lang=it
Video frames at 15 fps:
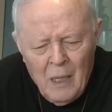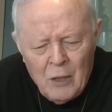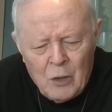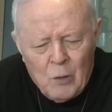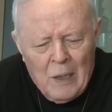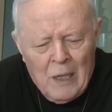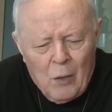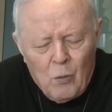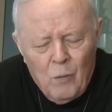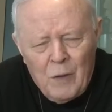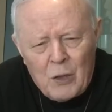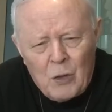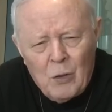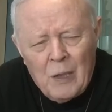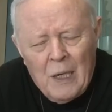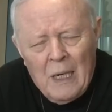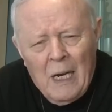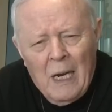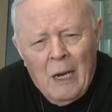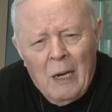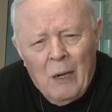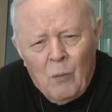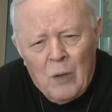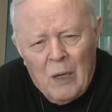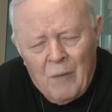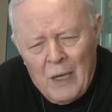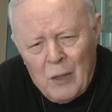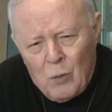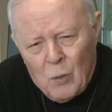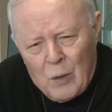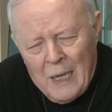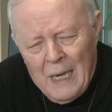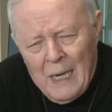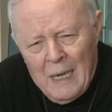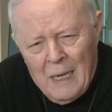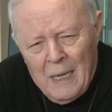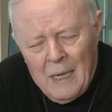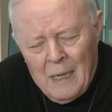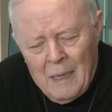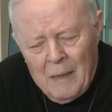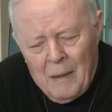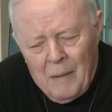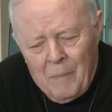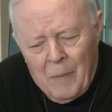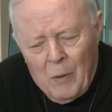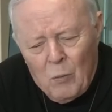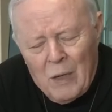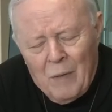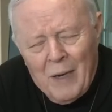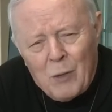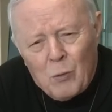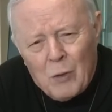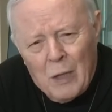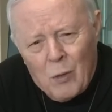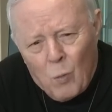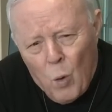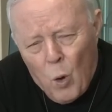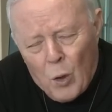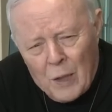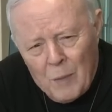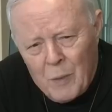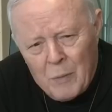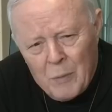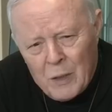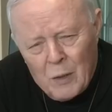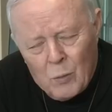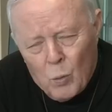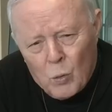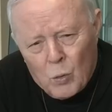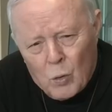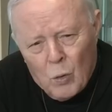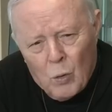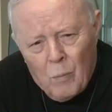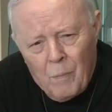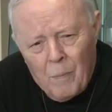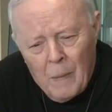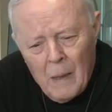Cioè la conversione è un evento, che, eh, un evento del cuore, prima di tutto.